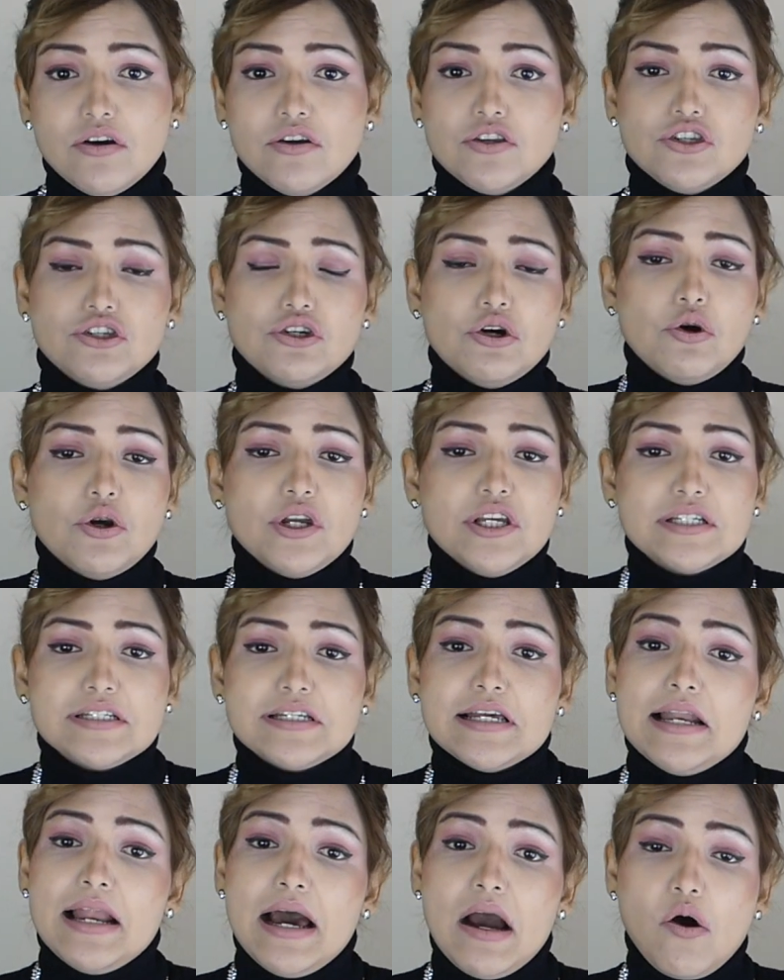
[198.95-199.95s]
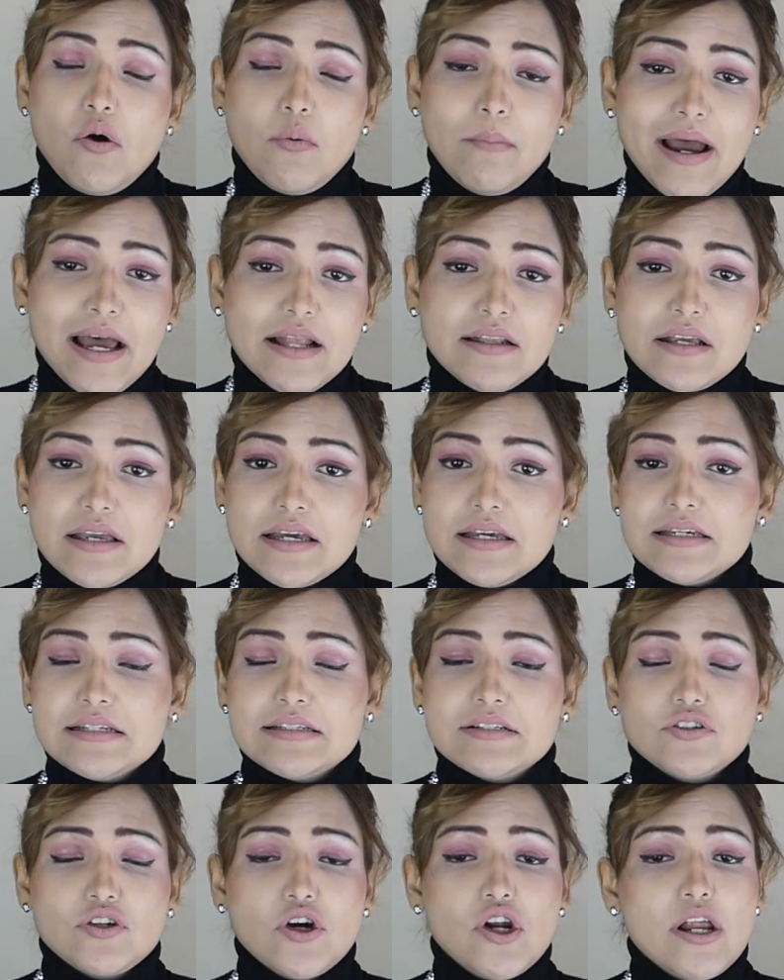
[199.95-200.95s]
yo hice la OMAD, que
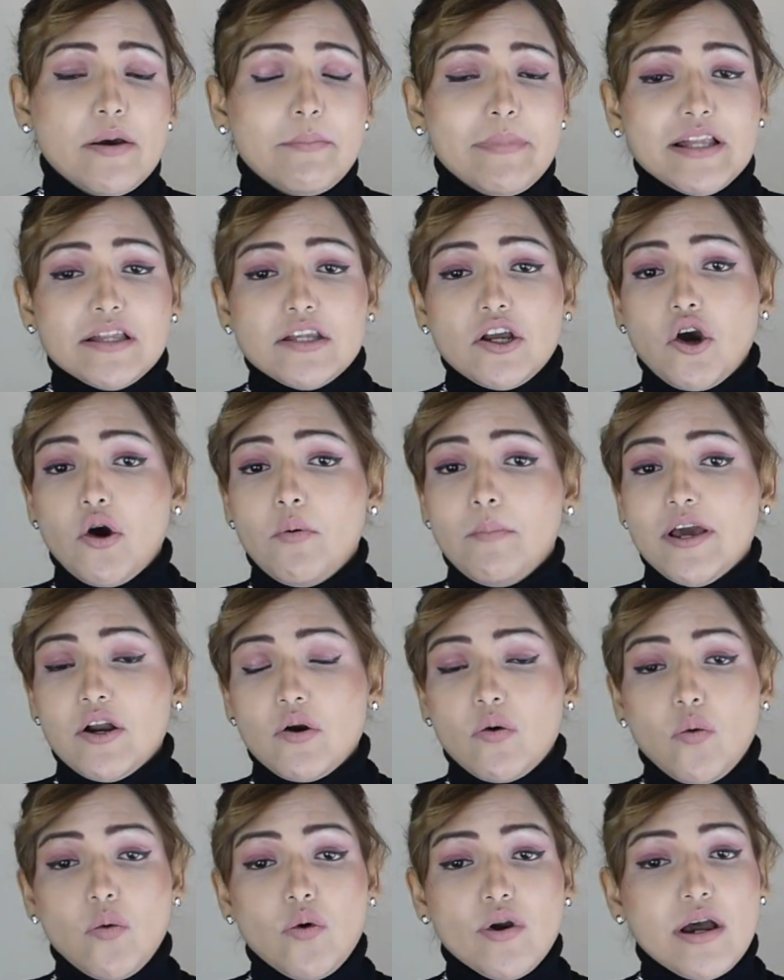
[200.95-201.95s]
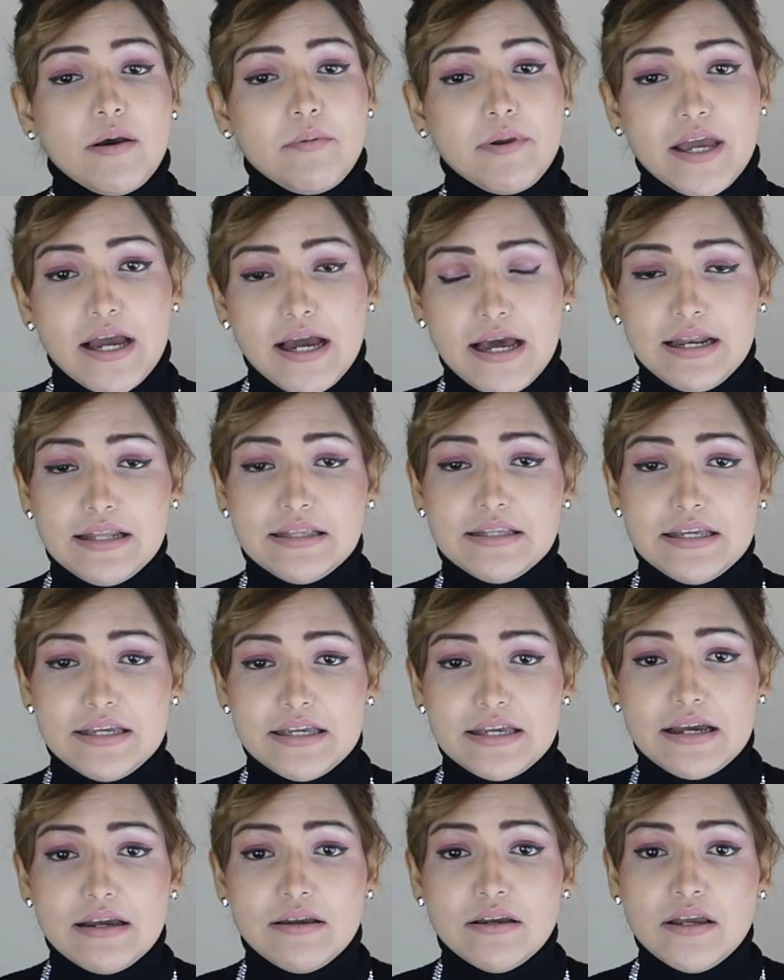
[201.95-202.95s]
es solamente comer una vez al
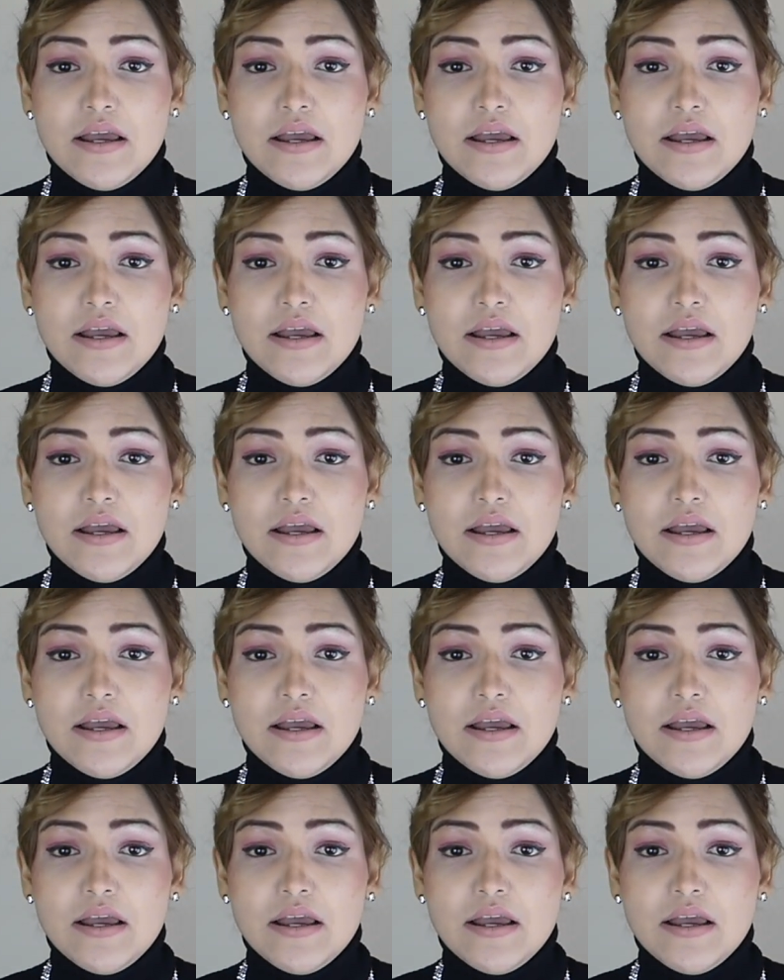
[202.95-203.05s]
día,